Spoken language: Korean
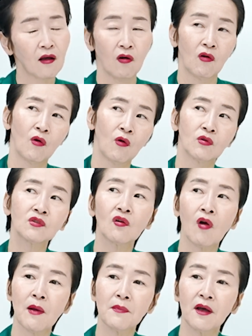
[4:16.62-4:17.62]
어,
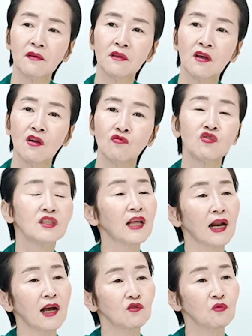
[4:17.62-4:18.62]
어떻게 하면
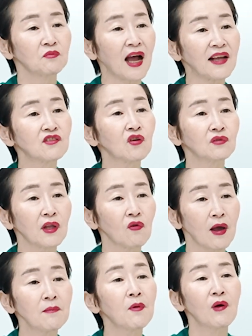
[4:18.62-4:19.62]
우리나라가 좀 더 안정되고
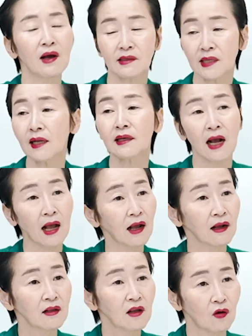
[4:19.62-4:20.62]
행복하게 살까?
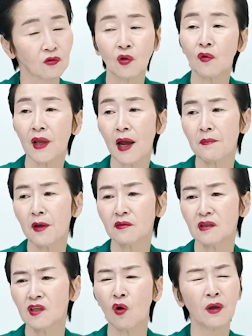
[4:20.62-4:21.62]
어떻게
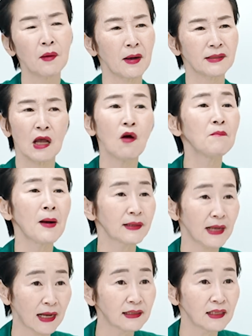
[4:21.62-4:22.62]
하면 이렇게 막
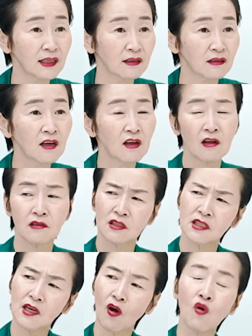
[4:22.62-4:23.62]
싸움판이 아닌
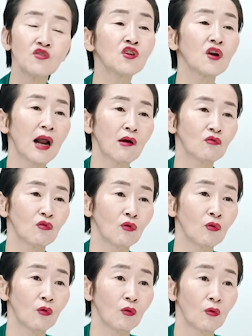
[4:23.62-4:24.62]
진짜
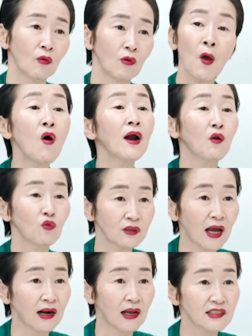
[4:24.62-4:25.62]
건전하고 평화로운
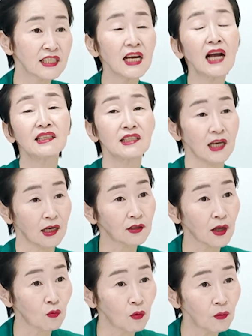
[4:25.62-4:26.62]
나라, 치안이 잘
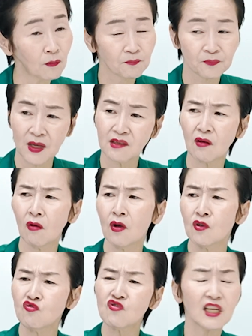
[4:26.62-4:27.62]
되고 그래서
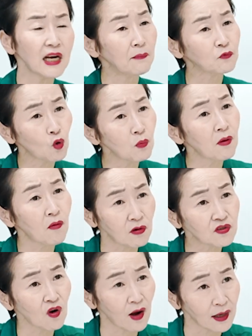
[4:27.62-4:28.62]
흉기 남동범
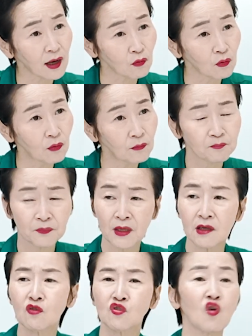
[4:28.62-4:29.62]
걱정 안 하고
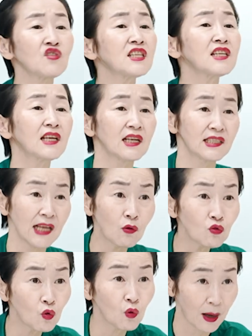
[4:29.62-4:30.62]
그리고 정치인끼리
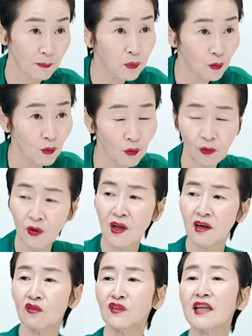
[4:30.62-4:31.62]
싸우는 꼴 안 보고
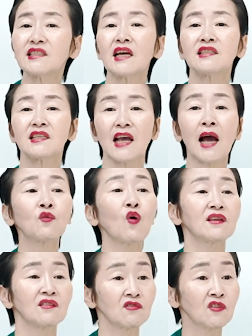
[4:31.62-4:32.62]
그리고 내 자식이 학교
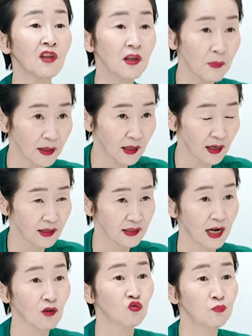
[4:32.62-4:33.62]
가서 선생님한테 이렇게
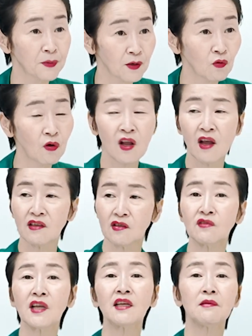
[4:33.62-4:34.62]
잘 굽히고
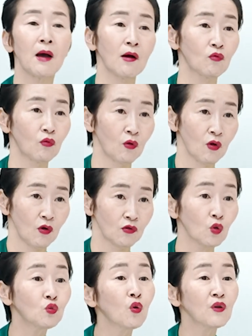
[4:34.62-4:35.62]
선생님하고
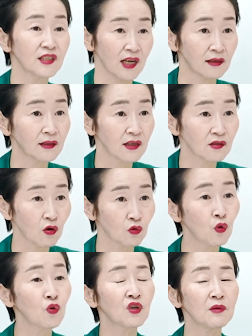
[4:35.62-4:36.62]
소통이 잘 돼서
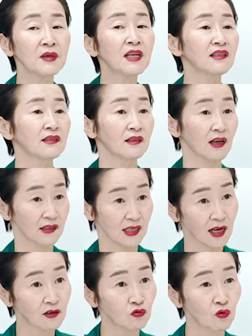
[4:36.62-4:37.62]
교육이 미래 세대가
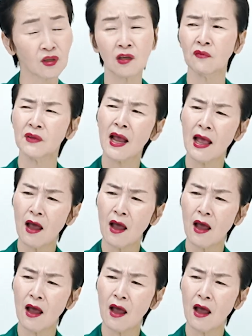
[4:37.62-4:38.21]
잘 크고 이런